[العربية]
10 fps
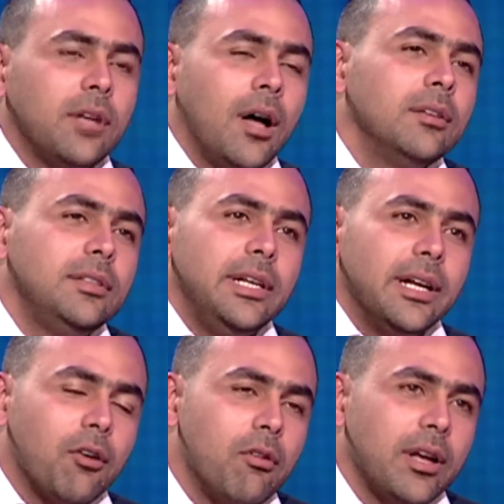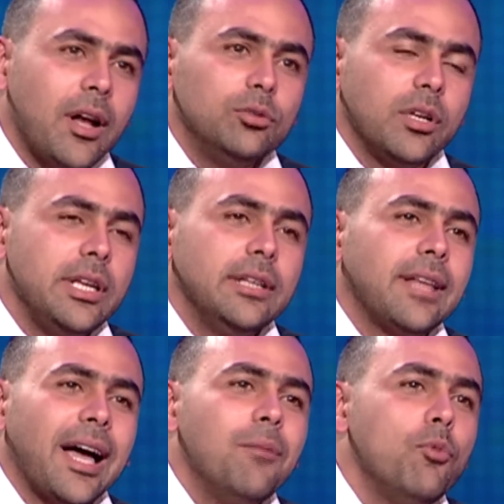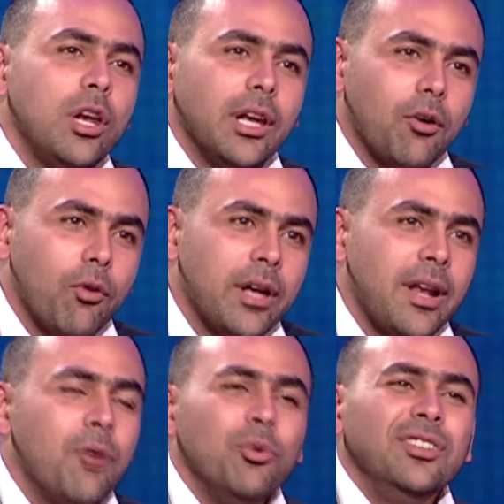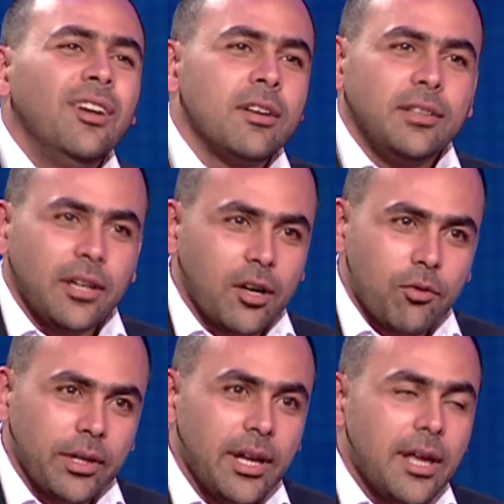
تعاطي الاخوان او طريقه تعامل الاخوان او اداره الاخوان